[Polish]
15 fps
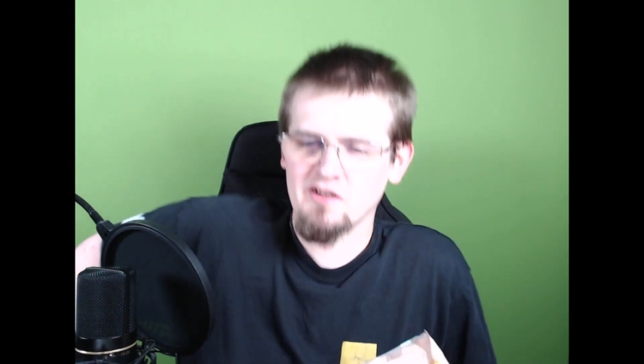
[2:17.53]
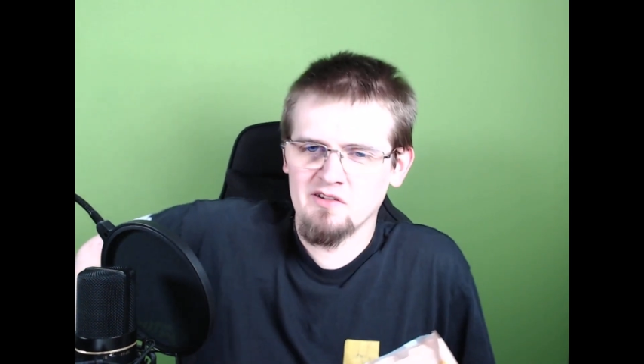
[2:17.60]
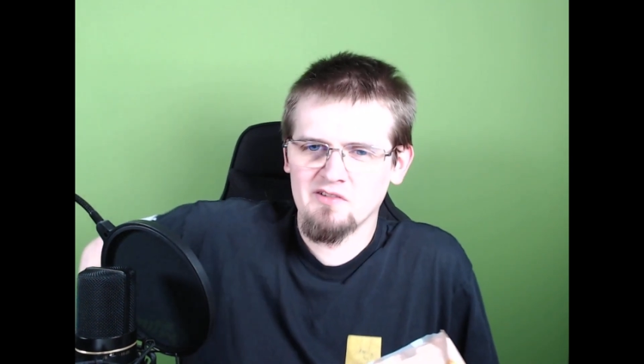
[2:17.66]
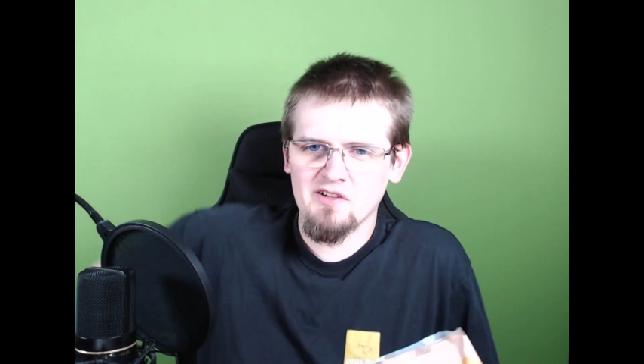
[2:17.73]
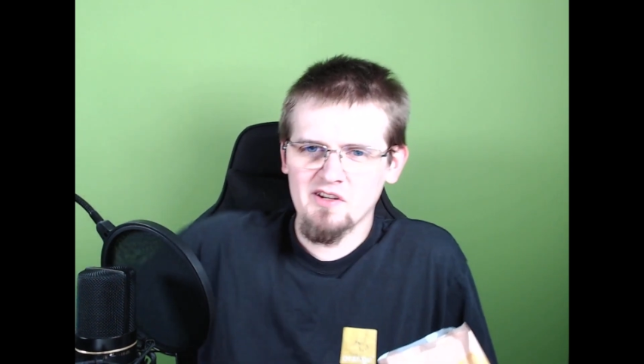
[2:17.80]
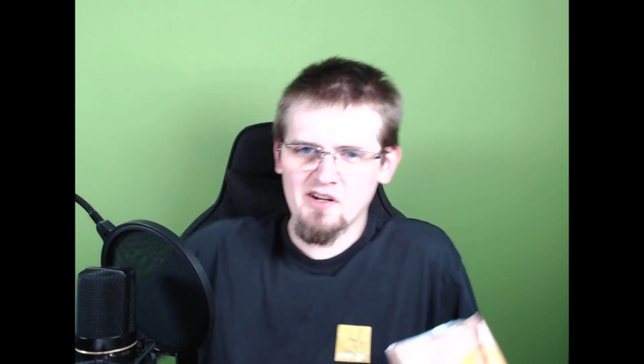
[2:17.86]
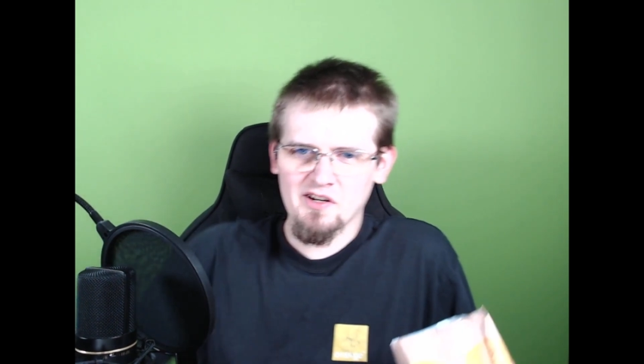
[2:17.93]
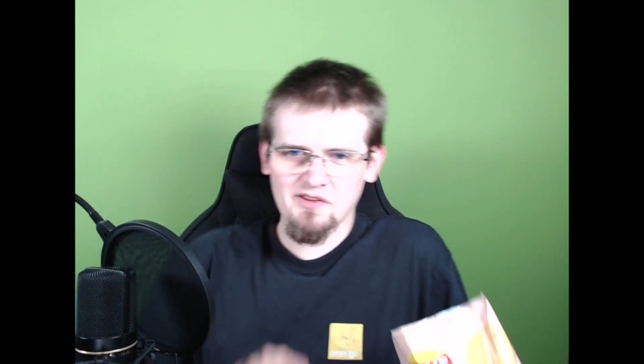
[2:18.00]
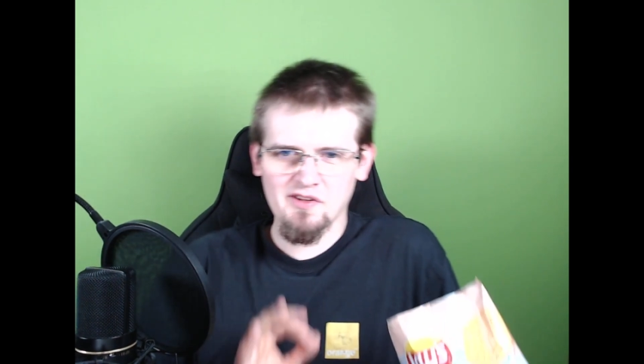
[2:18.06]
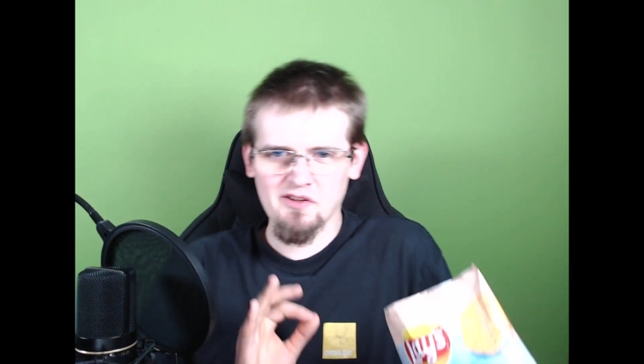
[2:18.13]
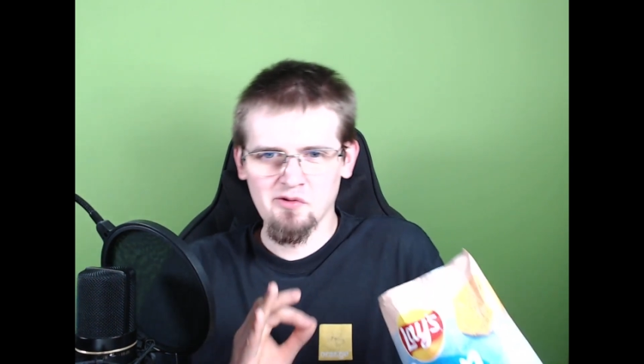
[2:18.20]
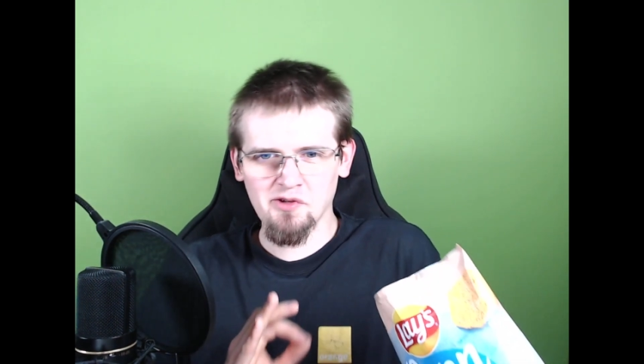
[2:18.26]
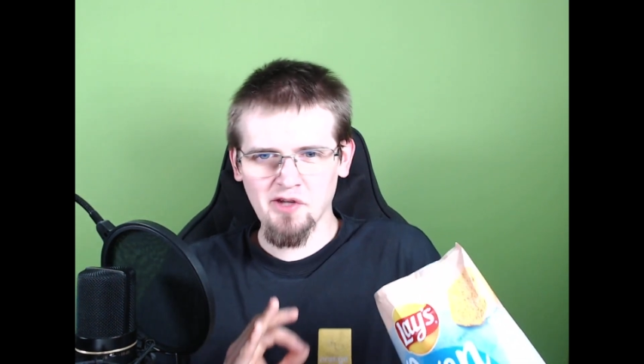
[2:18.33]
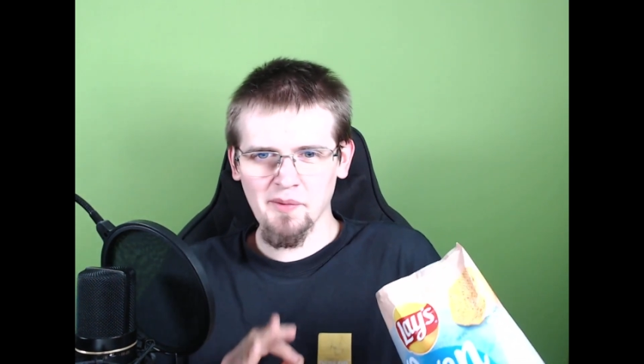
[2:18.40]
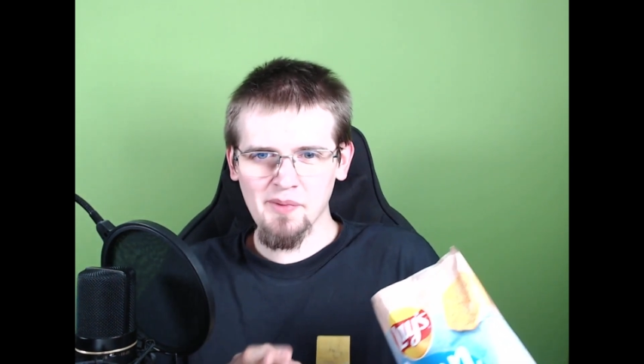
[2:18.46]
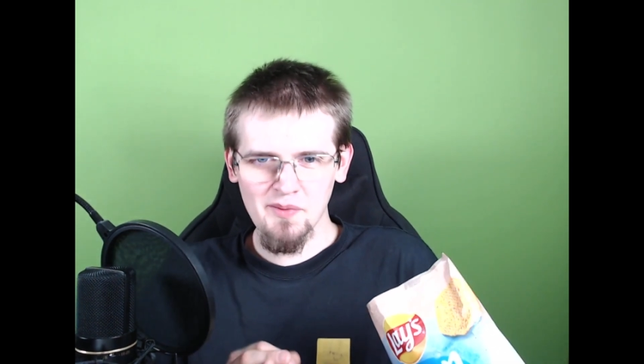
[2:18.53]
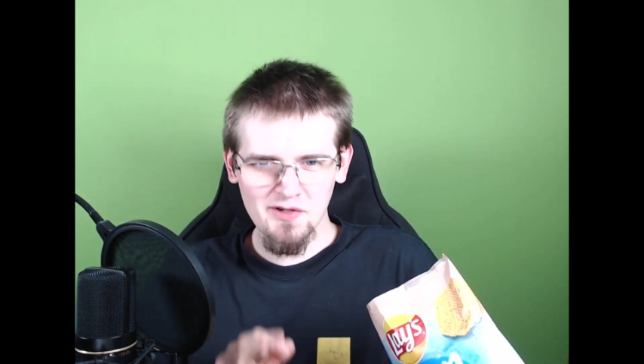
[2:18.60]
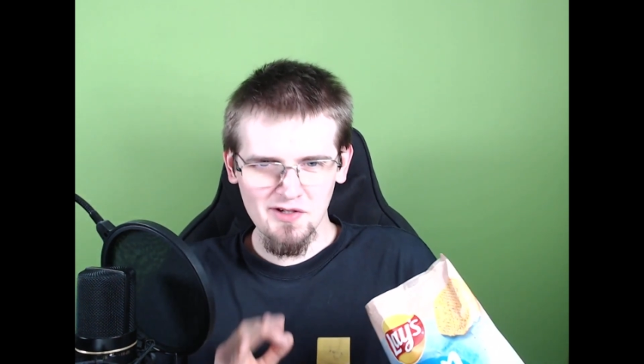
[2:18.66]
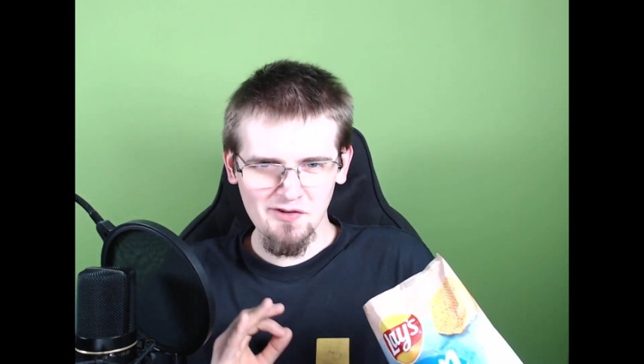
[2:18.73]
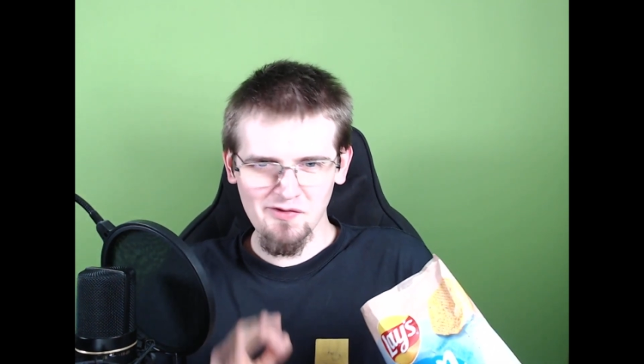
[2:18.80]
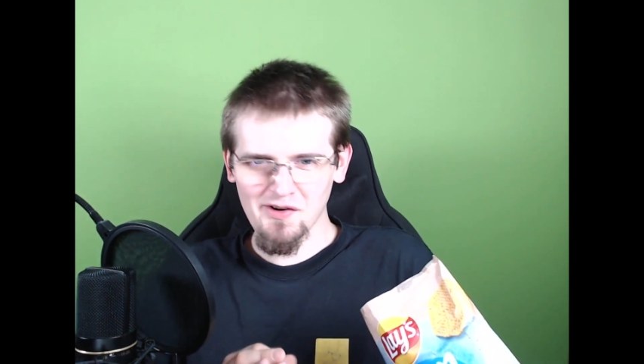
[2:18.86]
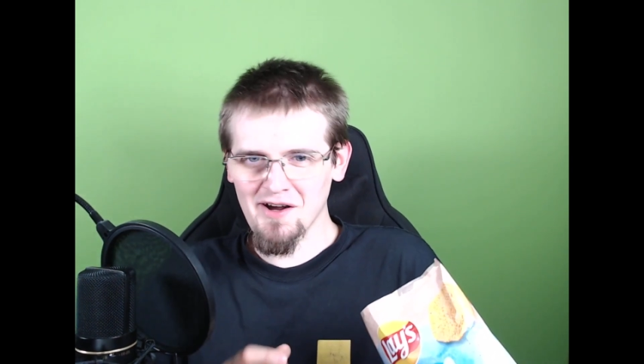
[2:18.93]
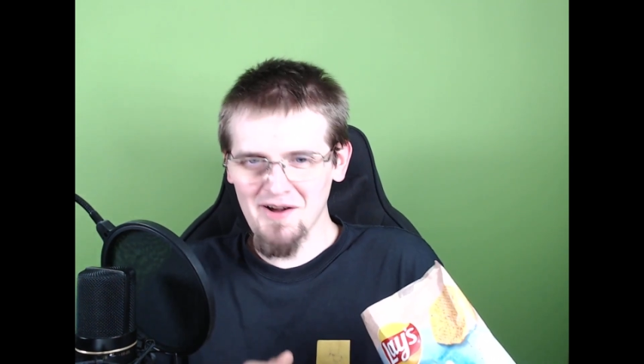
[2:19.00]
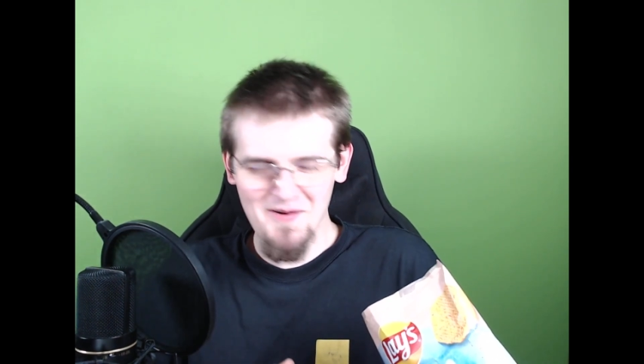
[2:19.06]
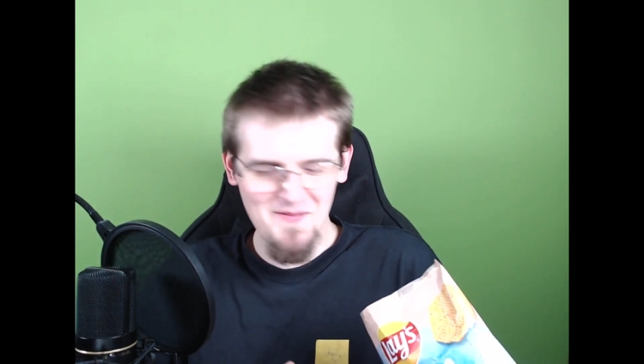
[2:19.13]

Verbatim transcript: delikatna nuta pieprzowa